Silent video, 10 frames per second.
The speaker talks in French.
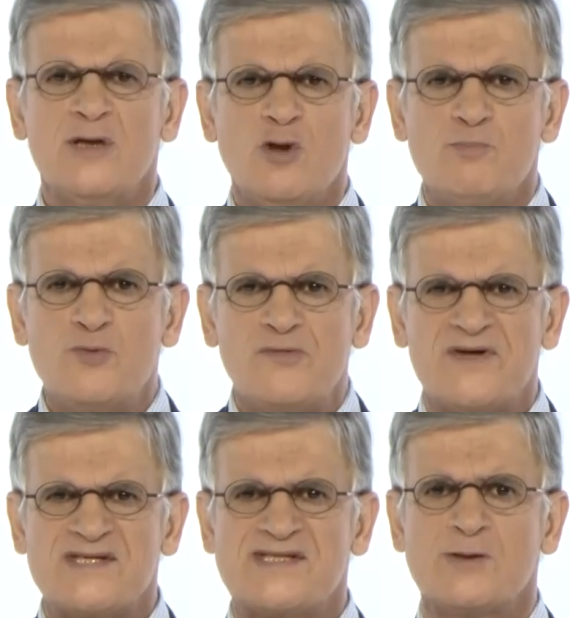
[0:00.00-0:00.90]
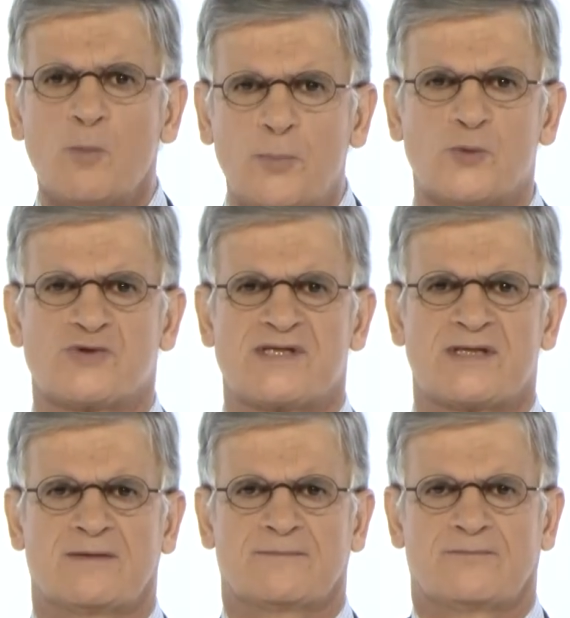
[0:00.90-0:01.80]
ne pouvait s'y
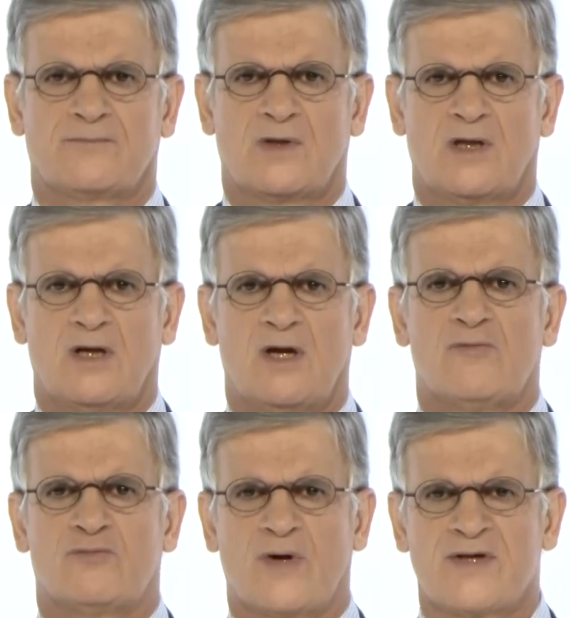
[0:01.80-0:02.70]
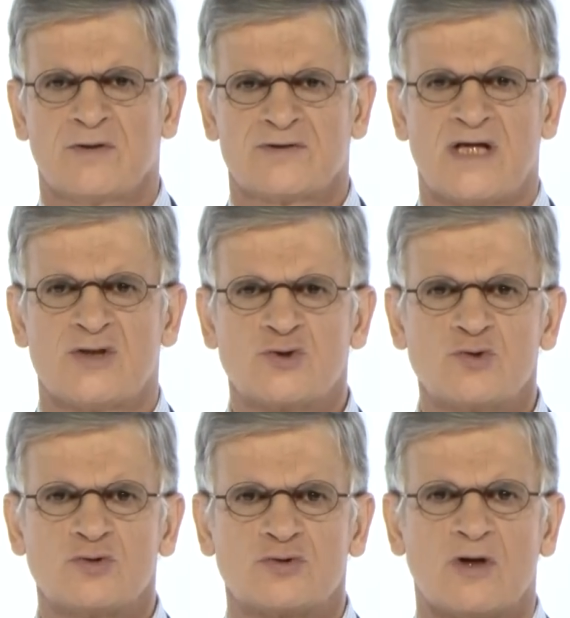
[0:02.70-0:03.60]
opposer. Voyant un
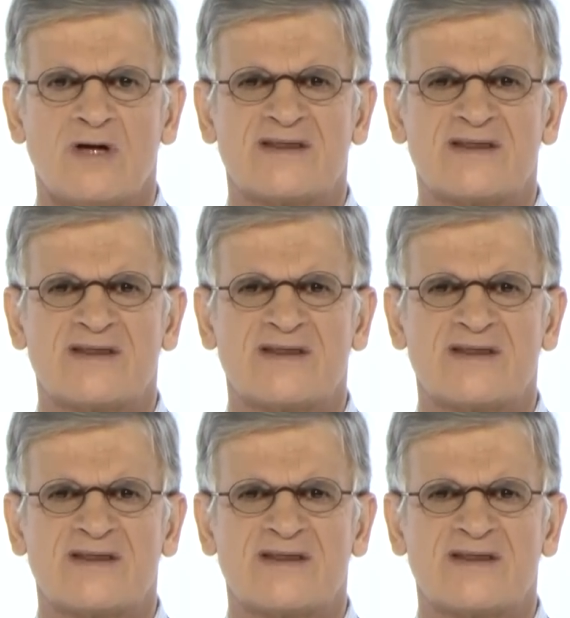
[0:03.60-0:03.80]
jour dans la